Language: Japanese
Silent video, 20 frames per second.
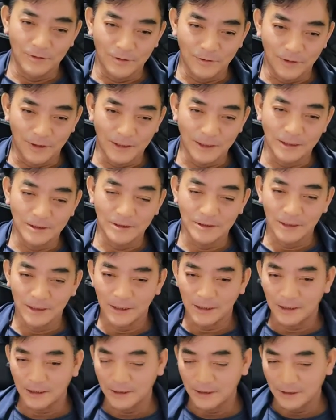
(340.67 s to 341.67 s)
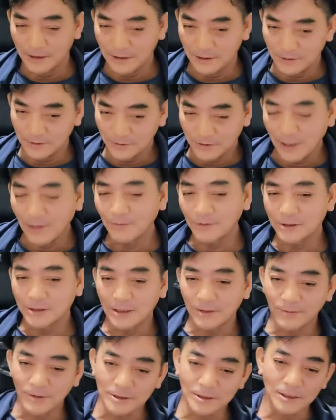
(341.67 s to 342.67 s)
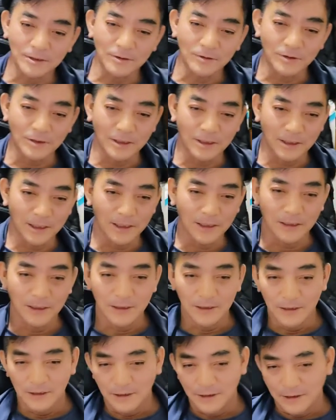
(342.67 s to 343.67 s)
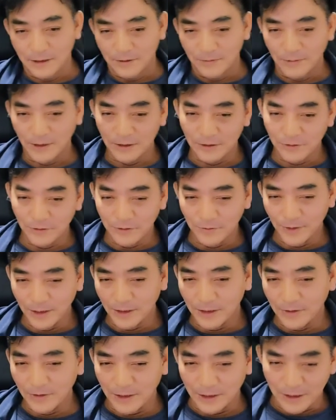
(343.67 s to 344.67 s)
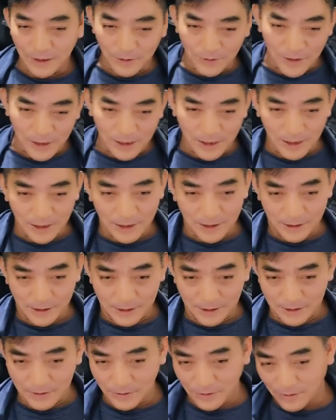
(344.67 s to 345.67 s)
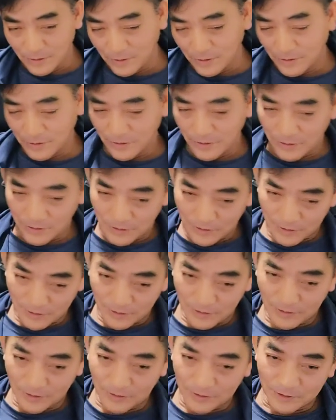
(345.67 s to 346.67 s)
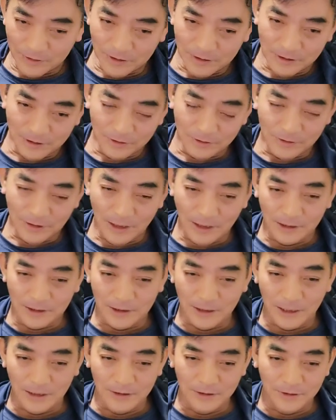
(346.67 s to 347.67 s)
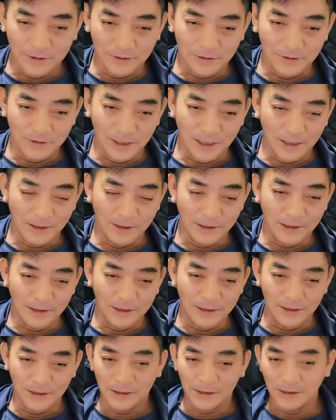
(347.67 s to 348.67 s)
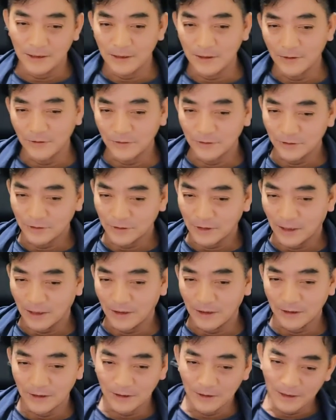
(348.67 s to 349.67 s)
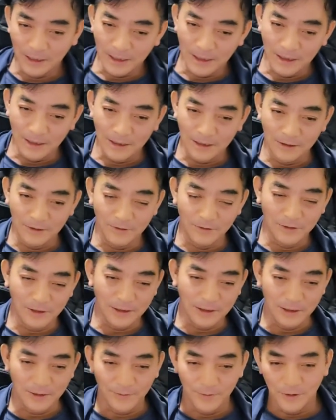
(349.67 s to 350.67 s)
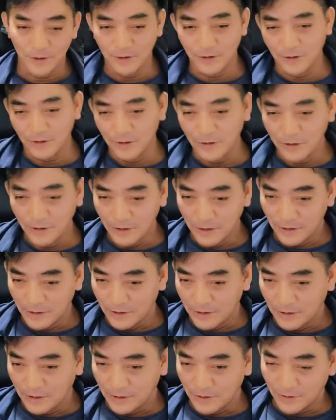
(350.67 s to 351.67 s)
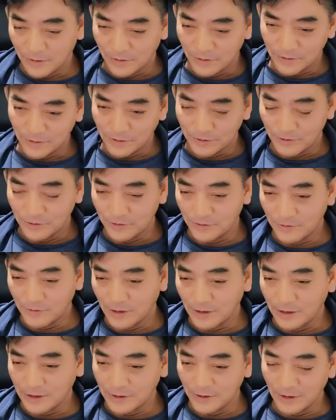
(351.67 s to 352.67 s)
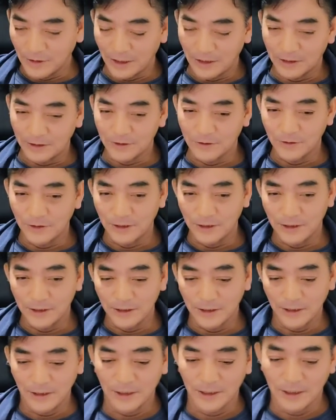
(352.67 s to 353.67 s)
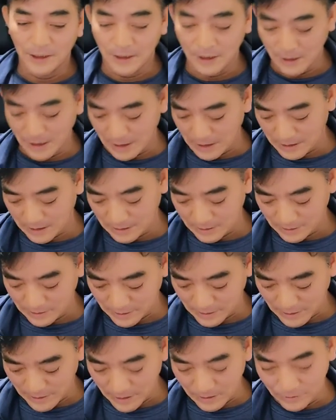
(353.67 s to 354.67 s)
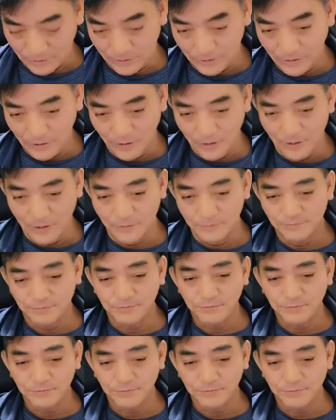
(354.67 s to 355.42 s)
お話できるかもしれませんのでね。まあそういう面ではね、若い、こう、20代、30代、40代ね、の方も、こういう私の話をね、聞いていただけると、